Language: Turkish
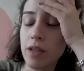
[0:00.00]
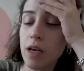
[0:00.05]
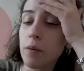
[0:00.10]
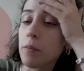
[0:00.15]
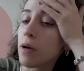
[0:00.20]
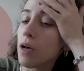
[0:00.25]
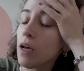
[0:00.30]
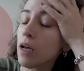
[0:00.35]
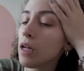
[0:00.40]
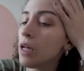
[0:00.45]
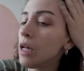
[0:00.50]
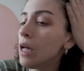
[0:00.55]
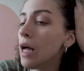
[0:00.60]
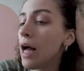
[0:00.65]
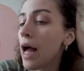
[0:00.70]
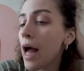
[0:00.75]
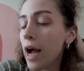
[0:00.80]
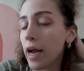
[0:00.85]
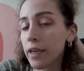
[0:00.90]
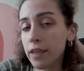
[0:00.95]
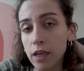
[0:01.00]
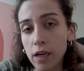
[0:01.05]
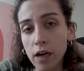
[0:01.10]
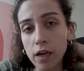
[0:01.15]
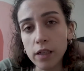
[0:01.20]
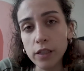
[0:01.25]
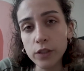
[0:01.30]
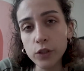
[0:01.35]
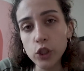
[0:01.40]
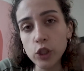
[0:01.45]
Ama erkek
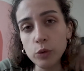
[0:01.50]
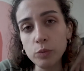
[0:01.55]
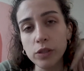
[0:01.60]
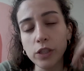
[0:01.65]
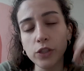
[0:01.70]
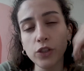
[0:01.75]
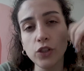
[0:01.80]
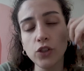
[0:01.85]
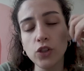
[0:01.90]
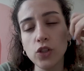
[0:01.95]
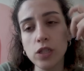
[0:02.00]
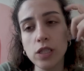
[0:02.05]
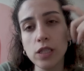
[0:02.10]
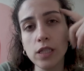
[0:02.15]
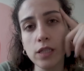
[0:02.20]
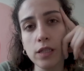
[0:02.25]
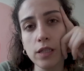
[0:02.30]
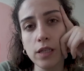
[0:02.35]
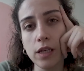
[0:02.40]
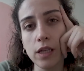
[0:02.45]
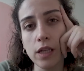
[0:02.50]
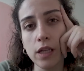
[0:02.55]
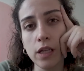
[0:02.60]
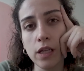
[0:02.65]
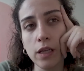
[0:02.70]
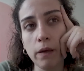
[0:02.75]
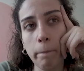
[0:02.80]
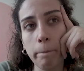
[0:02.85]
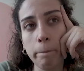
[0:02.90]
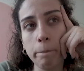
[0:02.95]
arkadaşımın açıkçası
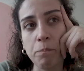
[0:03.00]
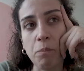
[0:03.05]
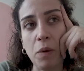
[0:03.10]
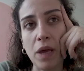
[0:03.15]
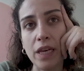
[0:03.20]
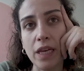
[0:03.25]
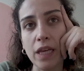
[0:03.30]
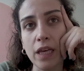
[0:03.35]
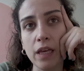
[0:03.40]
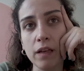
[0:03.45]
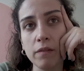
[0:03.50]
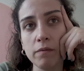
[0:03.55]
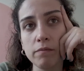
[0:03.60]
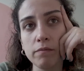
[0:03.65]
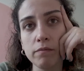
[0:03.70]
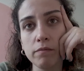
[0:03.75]
e, beni